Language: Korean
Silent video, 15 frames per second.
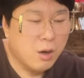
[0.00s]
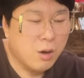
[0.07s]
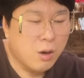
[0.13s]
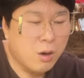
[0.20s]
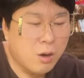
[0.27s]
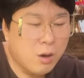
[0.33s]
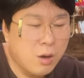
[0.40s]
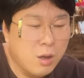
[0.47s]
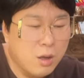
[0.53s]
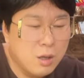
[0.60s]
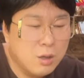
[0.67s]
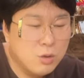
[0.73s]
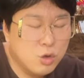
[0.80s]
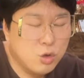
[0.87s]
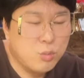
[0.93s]
어
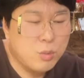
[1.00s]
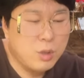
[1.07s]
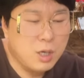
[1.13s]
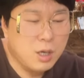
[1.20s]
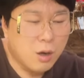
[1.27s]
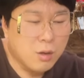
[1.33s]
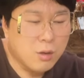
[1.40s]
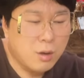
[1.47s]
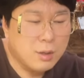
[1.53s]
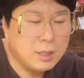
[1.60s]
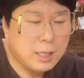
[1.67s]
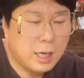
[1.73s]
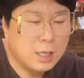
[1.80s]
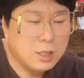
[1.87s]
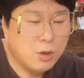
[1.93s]

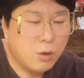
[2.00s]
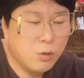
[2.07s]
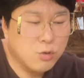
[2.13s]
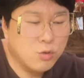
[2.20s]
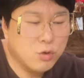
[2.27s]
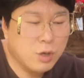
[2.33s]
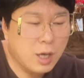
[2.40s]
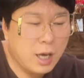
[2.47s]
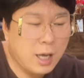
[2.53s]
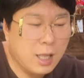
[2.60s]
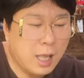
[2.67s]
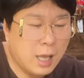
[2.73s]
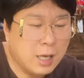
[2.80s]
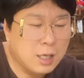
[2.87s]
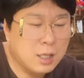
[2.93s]
28살
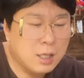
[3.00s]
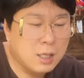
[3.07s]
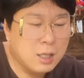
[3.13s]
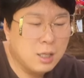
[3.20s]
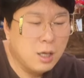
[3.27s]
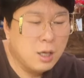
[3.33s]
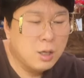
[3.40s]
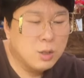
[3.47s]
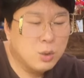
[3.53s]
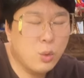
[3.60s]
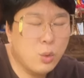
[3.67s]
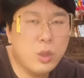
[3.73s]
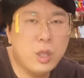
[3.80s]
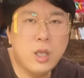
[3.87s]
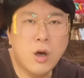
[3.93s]
정축에 나는
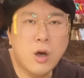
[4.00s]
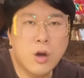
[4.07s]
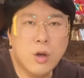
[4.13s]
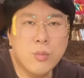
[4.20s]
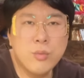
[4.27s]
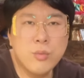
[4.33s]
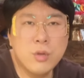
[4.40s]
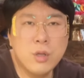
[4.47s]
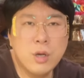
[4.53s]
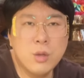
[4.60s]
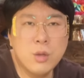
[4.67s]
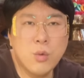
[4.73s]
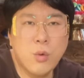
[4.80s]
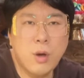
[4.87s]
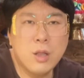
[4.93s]
소띠
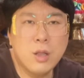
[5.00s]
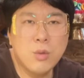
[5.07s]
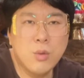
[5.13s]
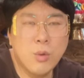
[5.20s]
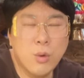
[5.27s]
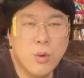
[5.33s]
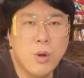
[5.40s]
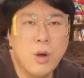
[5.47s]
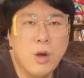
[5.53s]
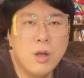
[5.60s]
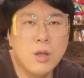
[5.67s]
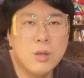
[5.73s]
여러분들 또한도